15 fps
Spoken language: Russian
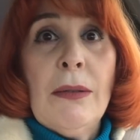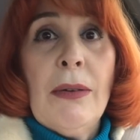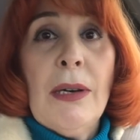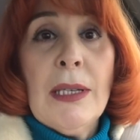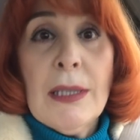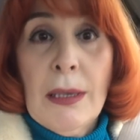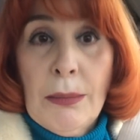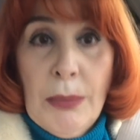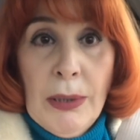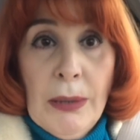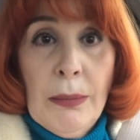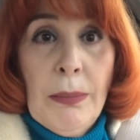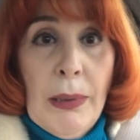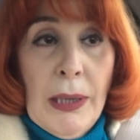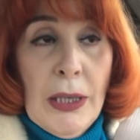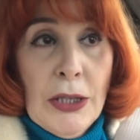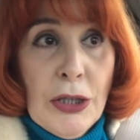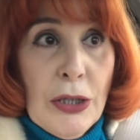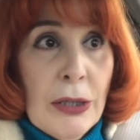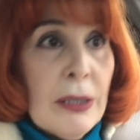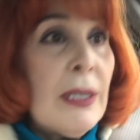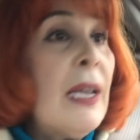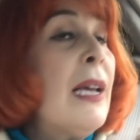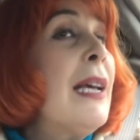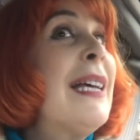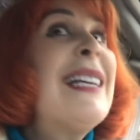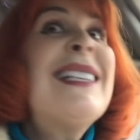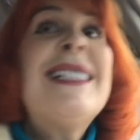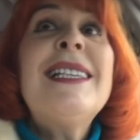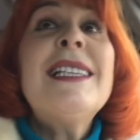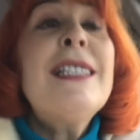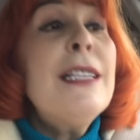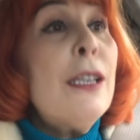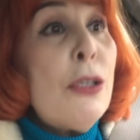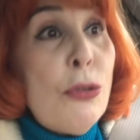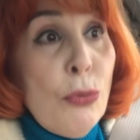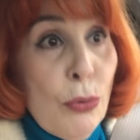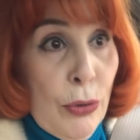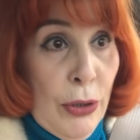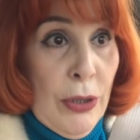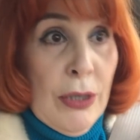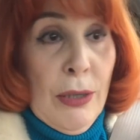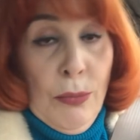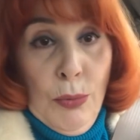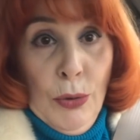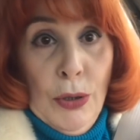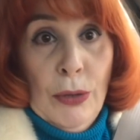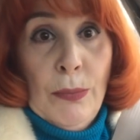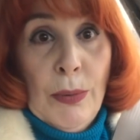два забыл положить. Здесь никто не забудет,